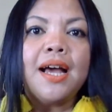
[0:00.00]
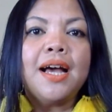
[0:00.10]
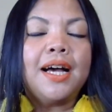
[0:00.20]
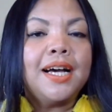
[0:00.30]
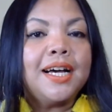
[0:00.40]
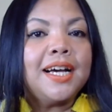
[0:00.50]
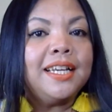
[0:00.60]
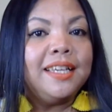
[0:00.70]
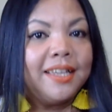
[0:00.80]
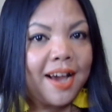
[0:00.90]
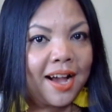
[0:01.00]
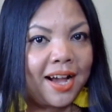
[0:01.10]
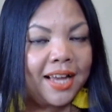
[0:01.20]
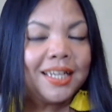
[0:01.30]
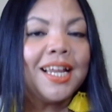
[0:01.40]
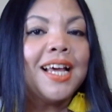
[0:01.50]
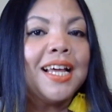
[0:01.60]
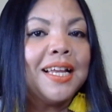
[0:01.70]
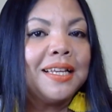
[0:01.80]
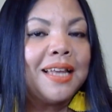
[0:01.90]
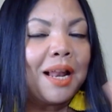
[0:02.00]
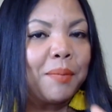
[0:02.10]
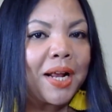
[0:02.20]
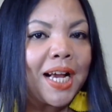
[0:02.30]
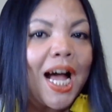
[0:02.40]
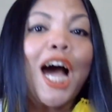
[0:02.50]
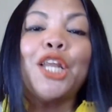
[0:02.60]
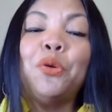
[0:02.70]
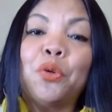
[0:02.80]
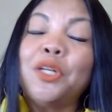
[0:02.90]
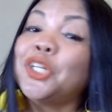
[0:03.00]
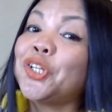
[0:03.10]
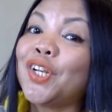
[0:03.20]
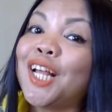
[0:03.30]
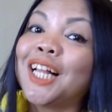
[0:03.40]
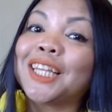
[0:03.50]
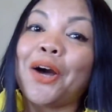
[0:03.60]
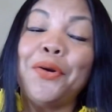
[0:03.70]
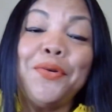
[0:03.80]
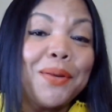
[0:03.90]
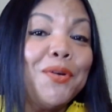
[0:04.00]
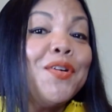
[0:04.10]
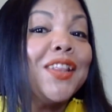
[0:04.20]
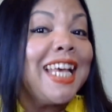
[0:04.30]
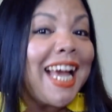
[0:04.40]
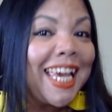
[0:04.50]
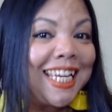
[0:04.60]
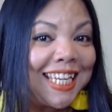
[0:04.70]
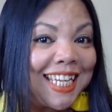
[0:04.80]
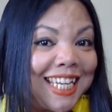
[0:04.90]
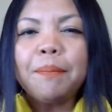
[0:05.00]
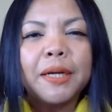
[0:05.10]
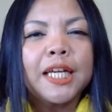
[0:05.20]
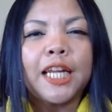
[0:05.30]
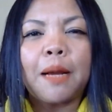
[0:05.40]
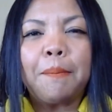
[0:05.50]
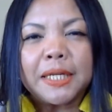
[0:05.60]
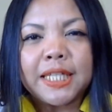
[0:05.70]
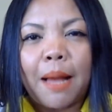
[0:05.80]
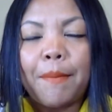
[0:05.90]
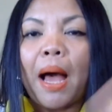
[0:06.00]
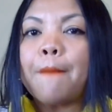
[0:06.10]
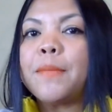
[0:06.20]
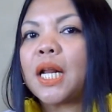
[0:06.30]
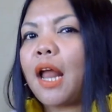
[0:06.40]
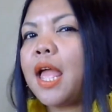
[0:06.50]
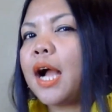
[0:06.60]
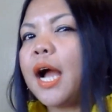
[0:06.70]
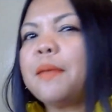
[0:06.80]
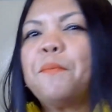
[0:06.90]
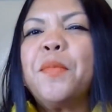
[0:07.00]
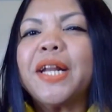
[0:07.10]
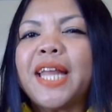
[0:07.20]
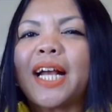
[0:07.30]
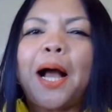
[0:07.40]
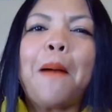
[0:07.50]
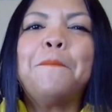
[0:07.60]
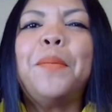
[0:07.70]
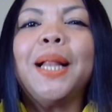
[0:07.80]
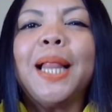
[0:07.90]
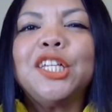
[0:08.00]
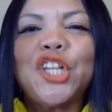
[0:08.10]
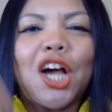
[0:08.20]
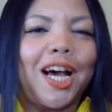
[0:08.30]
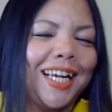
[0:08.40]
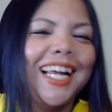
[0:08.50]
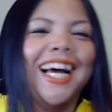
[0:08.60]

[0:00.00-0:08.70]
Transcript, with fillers: uh, dan dalam rangka Hari Guru Nasional tahun 2023 ini bergerak bersama merayakan merdeka belajar.